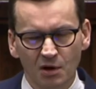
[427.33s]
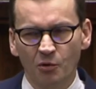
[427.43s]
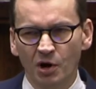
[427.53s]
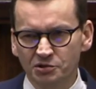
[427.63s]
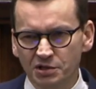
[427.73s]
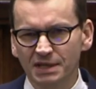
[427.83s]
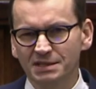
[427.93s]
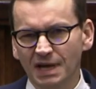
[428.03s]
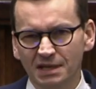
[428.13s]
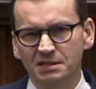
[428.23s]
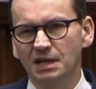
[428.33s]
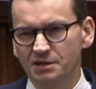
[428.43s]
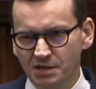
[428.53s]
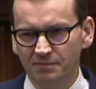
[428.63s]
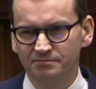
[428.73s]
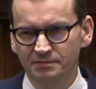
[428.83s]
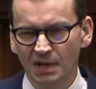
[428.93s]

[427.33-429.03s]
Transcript: łącznie z kanclerzem.